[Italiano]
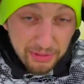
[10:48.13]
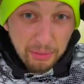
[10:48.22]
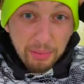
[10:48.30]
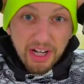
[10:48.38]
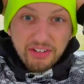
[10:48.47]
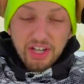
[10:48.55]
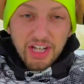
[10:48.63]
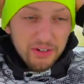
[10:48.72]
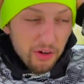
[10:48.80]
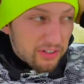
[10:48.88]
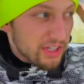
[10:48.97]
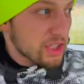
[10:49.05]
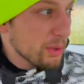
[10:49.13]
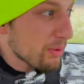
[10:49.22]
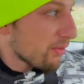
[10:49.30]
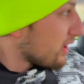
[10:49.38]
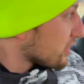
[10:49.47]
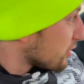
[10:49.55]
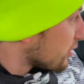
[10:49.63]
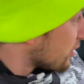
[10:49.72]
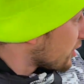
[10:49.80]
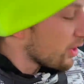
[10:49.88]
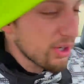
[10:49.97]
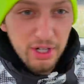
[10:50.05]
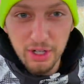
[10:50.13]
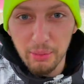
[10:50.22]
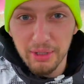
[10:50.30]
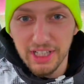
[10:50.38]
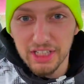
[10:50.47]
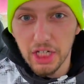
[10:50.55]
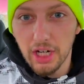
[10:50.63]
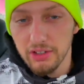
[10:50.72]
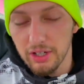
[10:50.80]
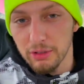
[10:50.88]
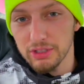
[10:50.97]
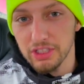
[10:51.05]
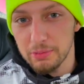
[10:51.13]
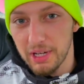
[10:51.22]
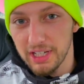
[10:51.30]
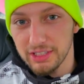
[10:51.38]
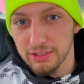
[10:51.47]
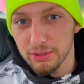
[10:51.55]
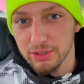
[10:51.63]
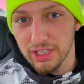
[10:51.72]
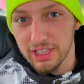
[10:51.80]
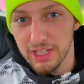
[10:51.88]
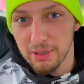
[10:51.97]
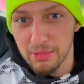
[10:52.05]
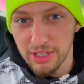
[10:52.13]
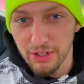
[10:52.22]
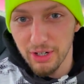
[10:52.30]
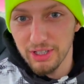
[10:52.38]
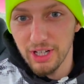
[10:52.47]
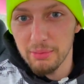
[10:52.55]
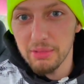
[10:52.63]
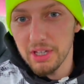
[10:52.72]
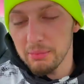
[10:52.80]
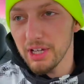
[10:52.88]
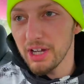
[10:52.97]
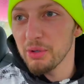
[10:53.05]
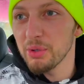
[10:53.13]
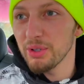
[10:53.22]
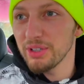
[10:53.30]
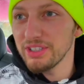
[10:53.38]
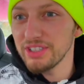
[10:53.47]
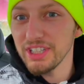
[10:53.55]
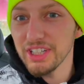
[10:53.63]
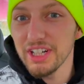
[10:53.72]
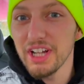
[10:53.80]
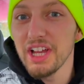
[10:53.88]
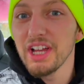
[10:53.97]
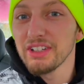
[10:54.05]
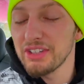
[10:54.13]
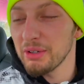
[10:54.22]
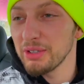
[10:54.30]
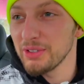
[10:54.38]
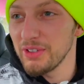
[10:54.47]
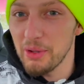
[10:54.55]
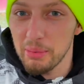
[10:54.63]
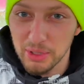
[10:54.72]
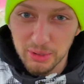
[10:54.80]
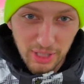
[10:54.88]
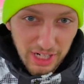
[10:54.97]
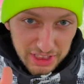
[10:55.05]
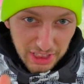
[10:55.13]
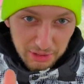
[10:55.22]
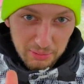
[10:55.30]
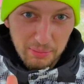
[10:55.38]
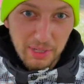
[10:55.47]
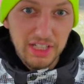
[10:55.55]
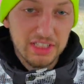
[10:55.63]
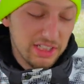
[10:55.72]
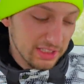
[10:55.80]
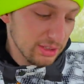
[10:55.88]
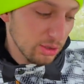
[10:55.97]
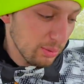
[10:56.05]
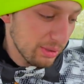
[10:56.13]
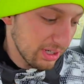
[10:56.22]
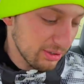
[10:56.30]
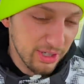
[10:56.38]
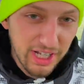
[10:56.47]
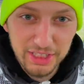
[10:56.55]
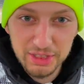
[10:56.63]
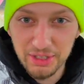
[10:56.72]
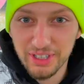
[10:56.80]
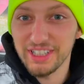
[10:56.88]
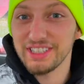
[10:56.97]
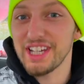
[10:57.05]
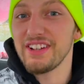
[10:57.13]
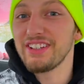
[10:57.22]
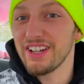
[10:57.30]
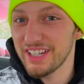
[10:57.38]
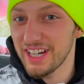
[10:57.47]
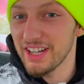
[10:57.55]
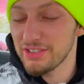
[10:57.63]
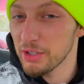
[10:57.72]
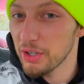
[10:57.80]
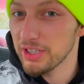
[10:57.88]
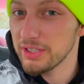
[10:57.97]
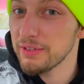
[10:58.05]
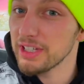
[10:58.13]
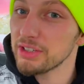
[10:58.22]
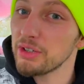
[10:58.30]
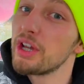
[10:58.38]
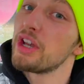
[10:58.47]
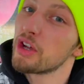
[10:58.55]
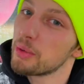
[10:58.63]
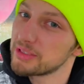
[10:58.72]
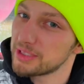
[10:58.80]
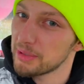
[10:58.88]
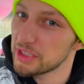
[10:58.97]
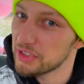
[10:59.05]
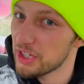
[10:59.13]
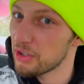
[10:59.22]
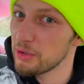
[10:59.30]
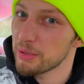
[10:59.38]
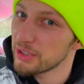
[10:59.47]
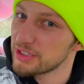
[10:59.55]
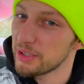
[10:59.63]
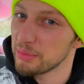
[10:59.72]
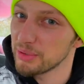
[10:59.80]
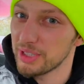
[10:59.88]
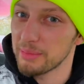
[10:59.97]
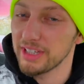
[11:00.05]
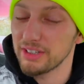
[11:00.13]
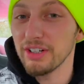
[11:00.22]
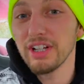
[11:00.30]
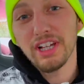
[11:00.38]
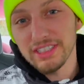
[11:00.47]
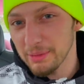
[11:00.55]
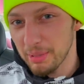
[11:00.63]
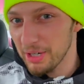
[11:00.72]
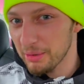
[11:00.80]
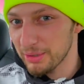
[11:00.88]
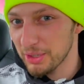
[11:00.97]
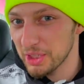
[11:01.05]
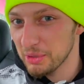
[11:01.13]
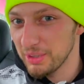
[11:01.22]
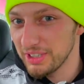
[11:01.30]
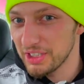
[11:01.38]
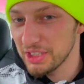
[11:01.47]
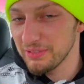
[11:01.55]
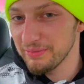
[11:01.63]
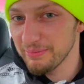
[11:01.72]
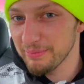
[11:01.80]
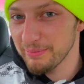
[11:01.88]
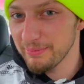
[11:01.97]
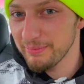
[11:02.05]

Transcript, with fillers: sapere se anche voi avete già provato robe del genere, se le vostre esperienze sono state migliori delle mie, mi auguro di sì. Se questo video vi è piaciuto lasciate un mi piace già solo per il coraggio, iscrivetevi al canale se ancora non l'avete fatto e noi come sempre ci vediamo col prossimo appuntamento, sempre alle 14.15.